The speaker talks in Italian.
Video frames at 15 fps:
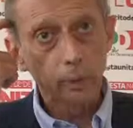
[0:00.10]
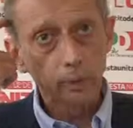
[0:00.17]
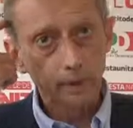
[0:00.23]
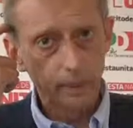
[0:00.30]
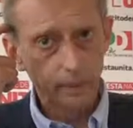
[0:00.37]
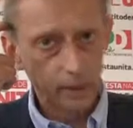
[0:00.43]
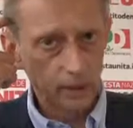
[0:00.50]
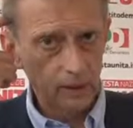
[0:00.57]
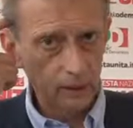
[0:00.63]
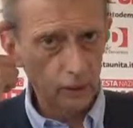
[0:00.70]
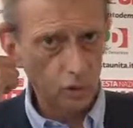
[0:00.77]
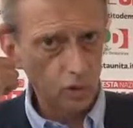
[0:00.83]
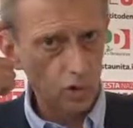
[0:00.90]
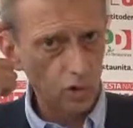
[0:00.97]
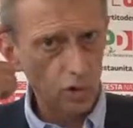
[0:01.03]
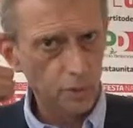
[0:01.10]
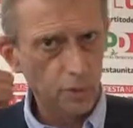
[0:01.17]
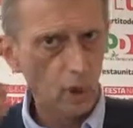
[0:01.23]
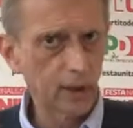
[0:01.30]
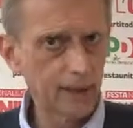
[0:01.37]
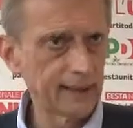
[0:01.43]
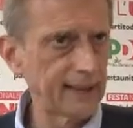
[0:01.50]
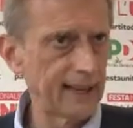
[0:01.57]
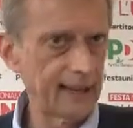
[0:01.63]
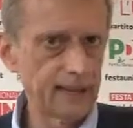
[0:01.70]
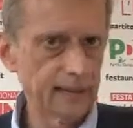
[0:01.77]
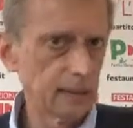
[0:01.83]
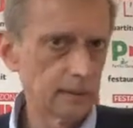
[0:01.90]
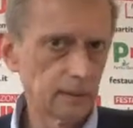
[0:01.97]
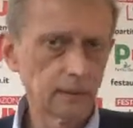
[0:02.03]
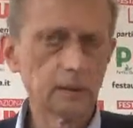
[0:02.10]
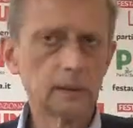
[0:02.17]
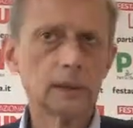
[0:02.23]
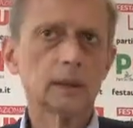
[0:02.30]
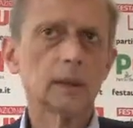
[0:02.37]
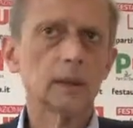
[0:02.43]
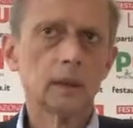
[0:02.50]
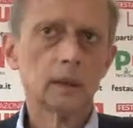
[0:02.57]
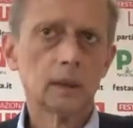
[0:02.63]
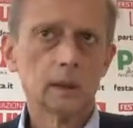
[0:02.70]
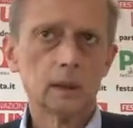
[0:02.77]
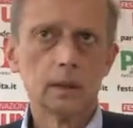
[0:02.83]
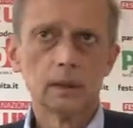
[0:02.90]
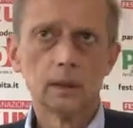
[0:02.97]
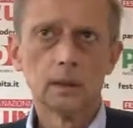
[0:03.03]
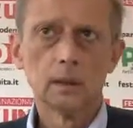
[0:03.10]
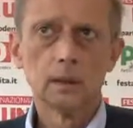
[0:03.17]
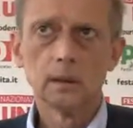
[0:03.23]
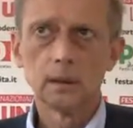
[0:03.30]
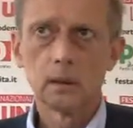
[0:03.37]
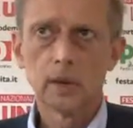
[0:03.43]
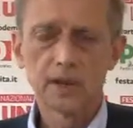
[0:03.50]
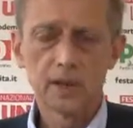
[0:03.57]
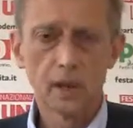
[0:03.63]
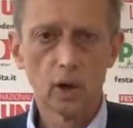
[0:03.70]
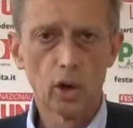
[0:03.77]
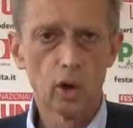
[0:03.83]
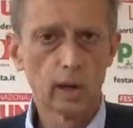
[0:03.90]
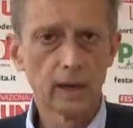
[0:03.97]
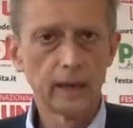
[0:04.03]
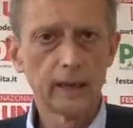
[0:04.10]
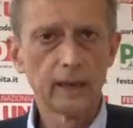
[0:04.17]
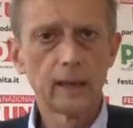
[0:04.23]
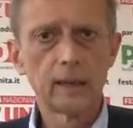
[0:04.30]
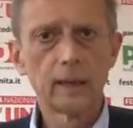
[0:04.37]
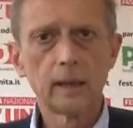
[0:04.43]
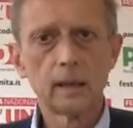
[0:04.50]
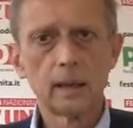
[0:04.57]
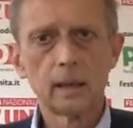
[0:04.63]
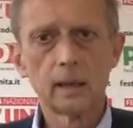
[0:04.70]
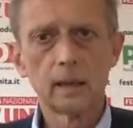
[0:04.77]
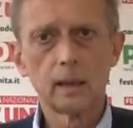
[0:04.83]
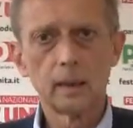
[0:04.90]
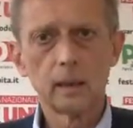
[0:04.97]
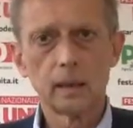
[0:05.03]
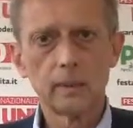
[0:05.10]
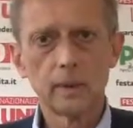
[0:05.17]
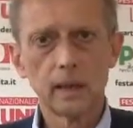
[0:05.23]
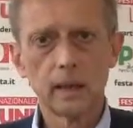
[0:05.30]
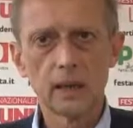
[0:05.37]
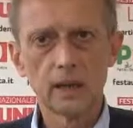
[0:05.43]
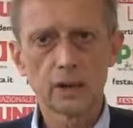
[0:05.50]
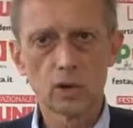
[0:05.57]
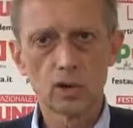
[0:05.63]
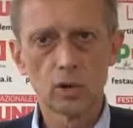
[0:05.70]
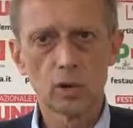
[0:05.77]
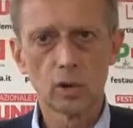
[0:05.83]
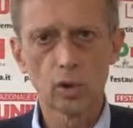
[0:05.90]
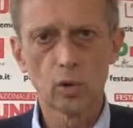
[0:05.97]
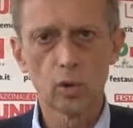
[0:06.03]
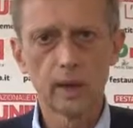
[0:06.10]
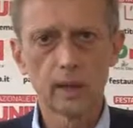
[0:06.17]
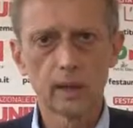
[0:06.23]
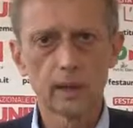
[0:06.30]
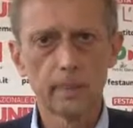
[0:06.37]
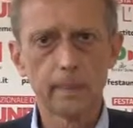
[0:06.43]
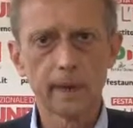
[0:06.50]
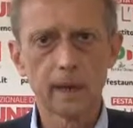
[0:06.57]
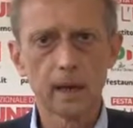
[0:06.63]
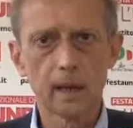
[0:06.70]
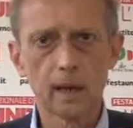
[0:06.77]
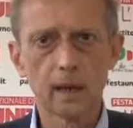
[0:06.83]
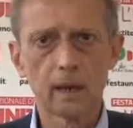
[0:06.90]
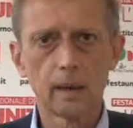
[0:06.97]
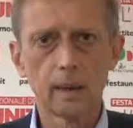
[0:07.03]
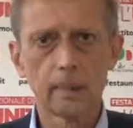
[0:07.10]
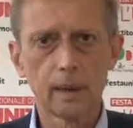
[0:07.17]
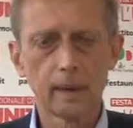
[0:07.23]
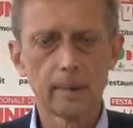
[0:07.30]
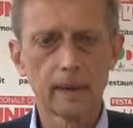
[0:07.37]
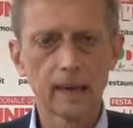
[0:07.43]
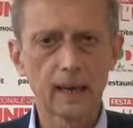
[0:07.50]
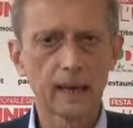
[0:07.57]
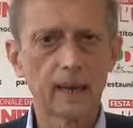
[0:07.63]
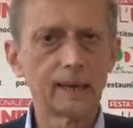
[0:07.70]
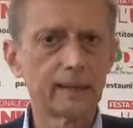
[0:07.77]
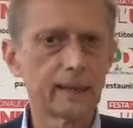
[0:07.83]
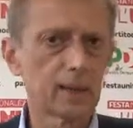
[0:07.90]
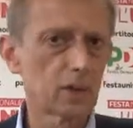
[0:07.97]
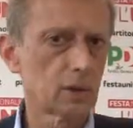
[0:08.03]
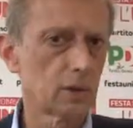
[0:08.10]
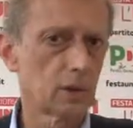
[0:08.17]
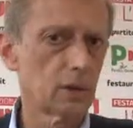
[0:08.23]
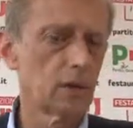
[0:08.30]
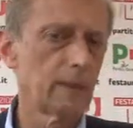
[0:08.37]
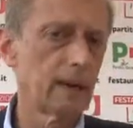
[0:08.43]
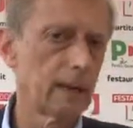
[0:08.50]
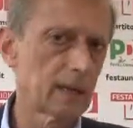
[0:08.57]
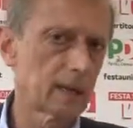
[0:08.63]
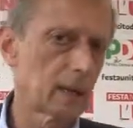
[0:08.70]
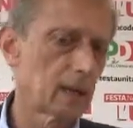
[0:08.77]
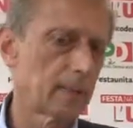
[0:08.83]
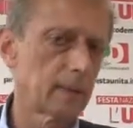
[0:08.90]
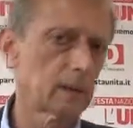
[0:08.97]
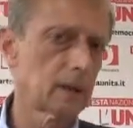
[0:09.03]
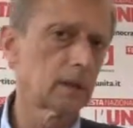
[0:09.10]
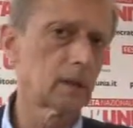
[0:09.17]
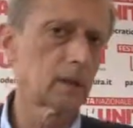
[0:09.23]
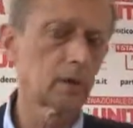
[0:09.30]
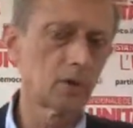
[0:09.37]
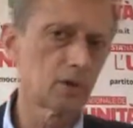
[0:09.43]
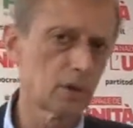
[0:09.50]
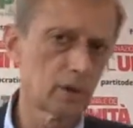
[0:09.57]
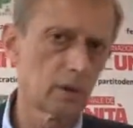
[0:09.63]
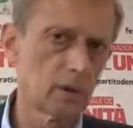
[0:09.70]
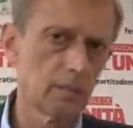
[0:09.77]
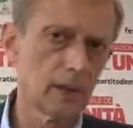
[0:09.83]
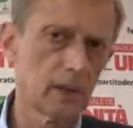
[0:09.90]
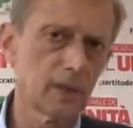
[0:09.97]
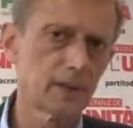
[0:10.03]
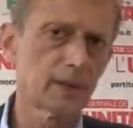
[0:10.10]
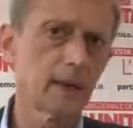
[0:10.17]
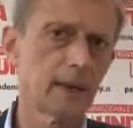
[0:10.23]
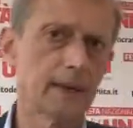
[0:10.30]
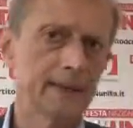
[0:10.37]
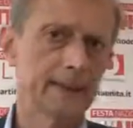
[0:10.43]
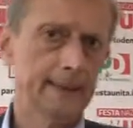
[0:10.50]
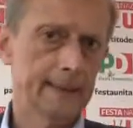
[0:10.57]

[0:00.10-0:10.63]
Contiamo intanto sullo sblocca Italia. In eh, queste ore i ministri sono riuniti per eh, preparare il testo che domani sarà portato al Consiglio dei Ministri.